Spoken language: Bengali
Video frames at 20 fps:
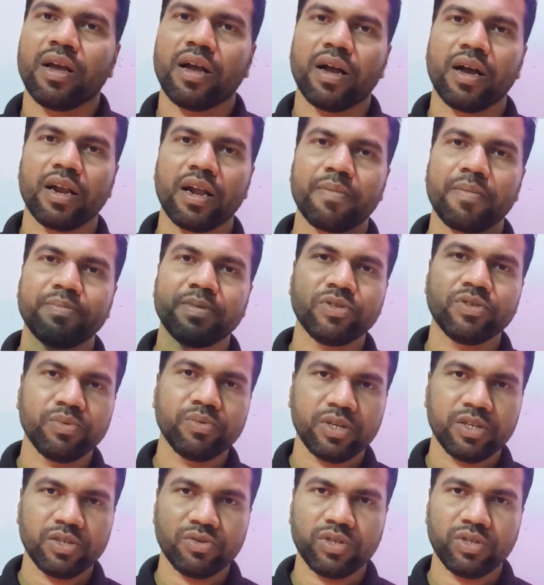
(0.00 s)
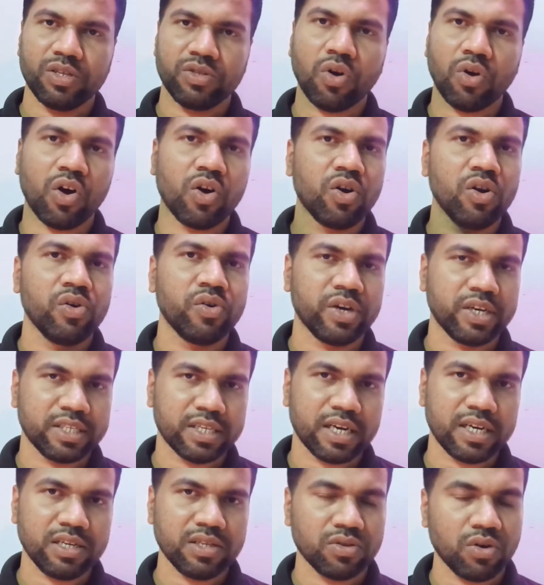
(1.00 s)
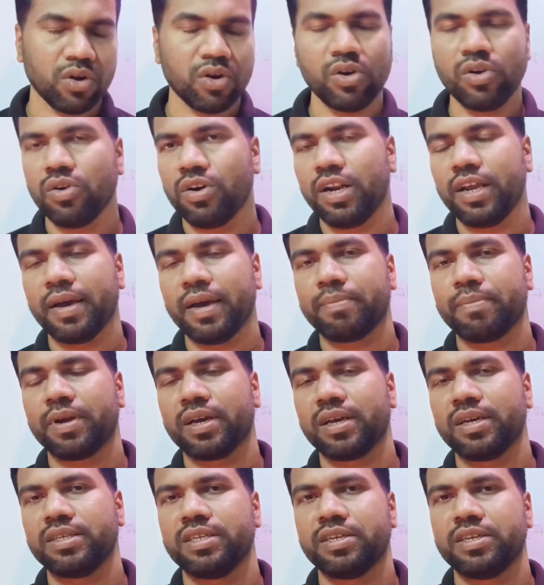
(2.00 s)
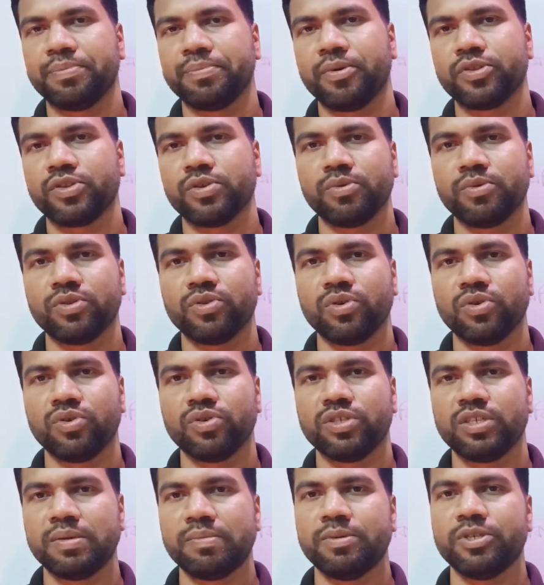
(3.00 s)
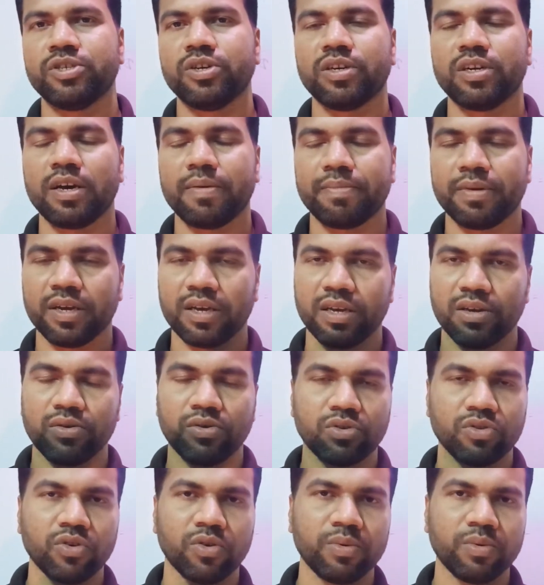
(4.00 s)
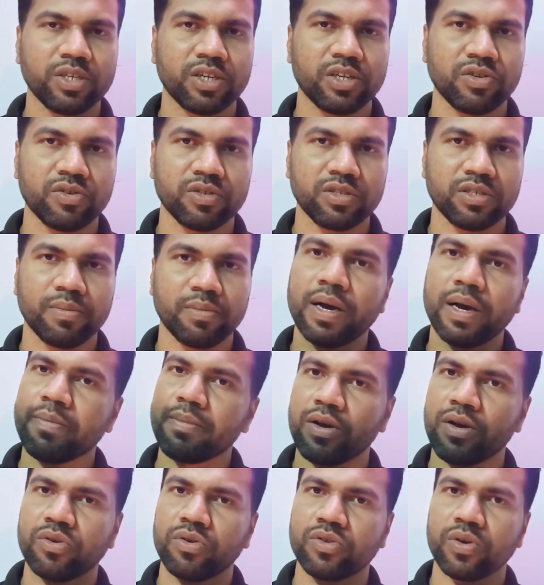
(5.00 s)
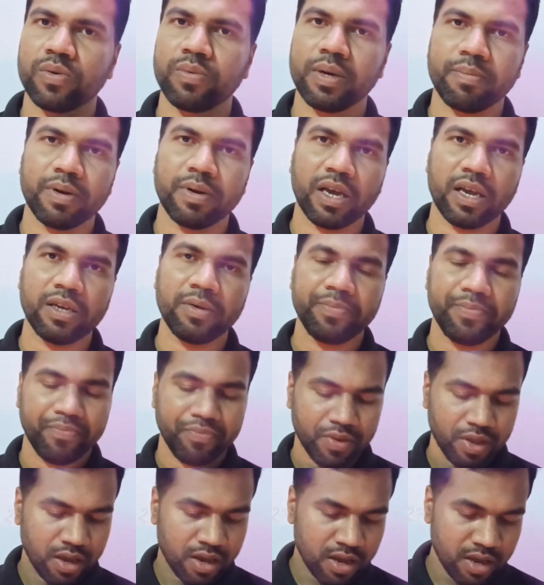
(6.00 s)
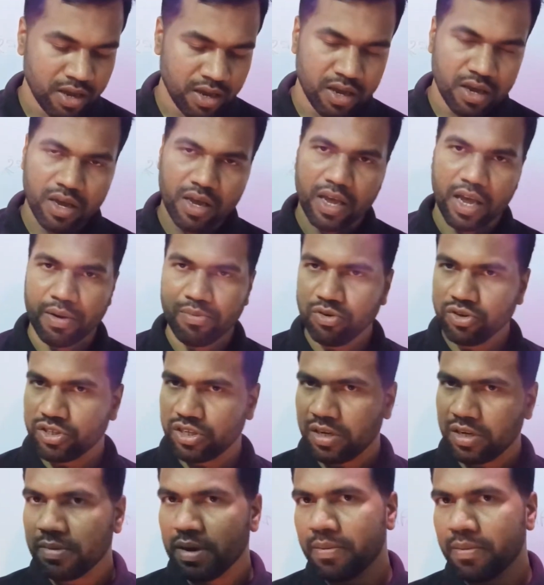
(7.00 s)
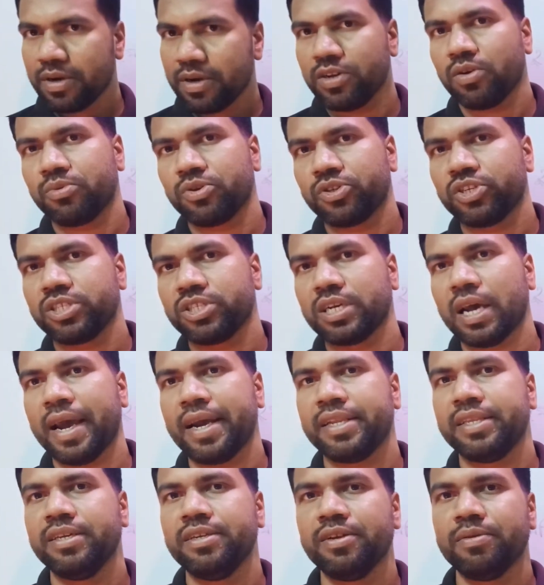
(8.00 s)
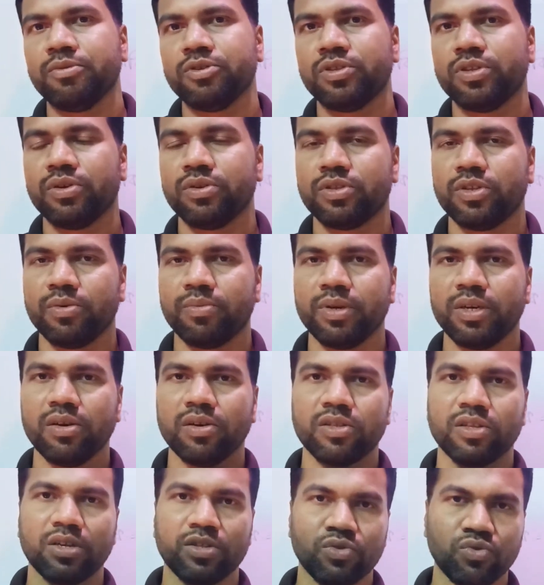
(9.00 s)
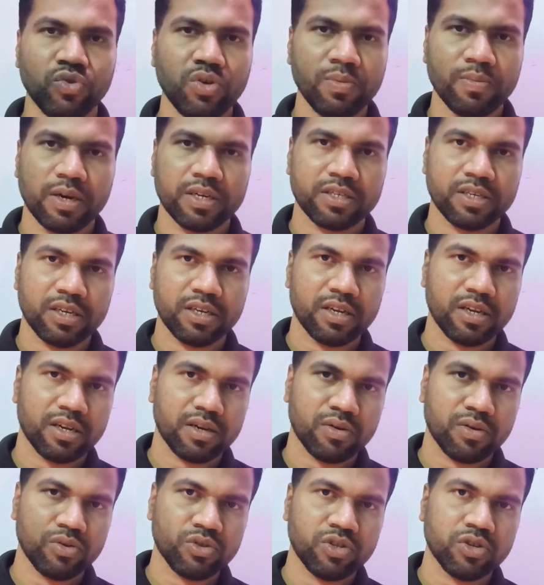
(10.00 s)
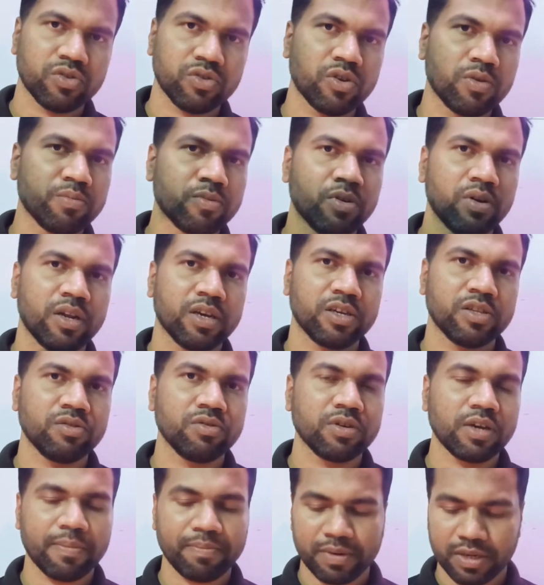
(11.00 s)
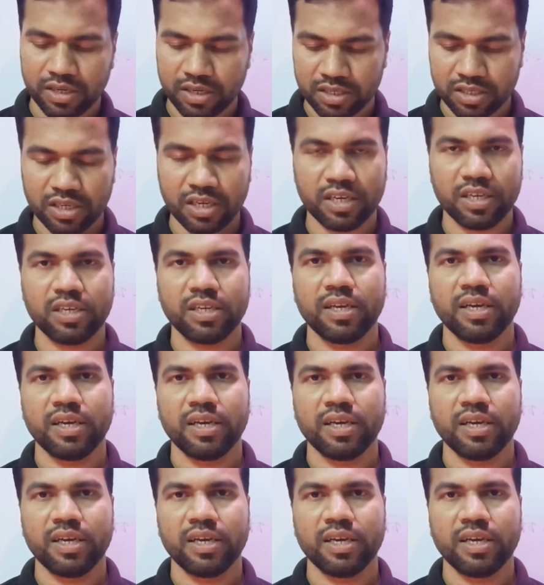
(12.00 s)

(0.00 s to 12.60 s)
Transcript: আর আপনার জমিটি যদি দখল হয়ে যায় দখল হলে আপনাকে যেটি প্রথমত যে বিষয়টা আপনাকে করতে হবে সেটি হচ্ছে মামলা করতে হবে আপনাকে এবং সেই মামলাটি অবশ্যই ষাট দিনের মধ্যে হতে হবে অর্থাৎ দুই মাসের অতিক্রম করলে কিন্তু আপনি সেই